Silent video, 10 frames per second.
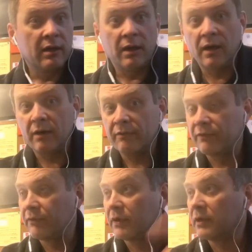а,
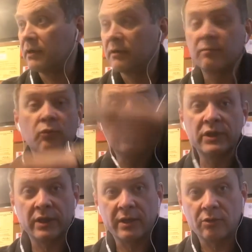в э,
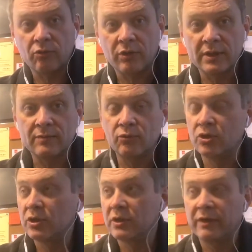музыке, которая
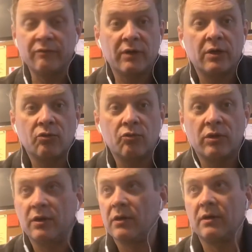звучит там
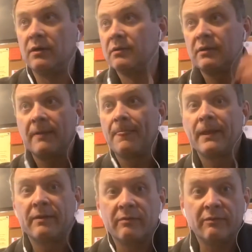вокруг, а,
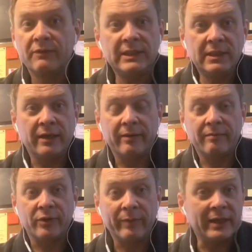Везде,
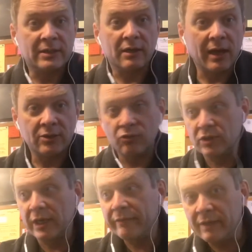понимаете, радио,
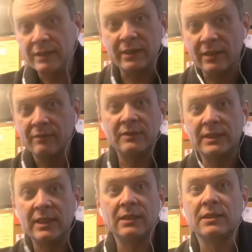телевидение, ты
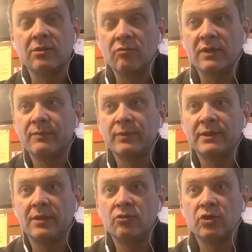везде это слово
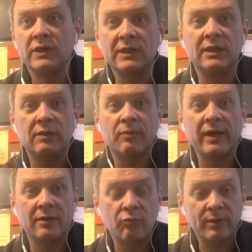распознаешь. Если ты
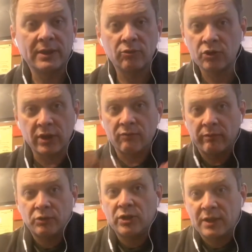неправильно его произносишь, ты его
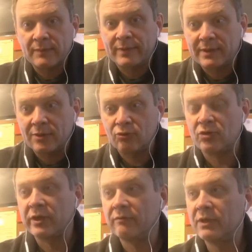вообще не распознаешь.
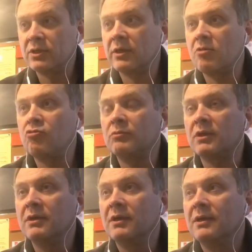Ты говоришь на
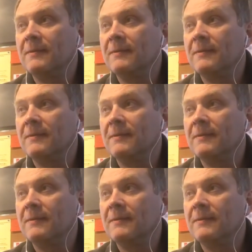каком-то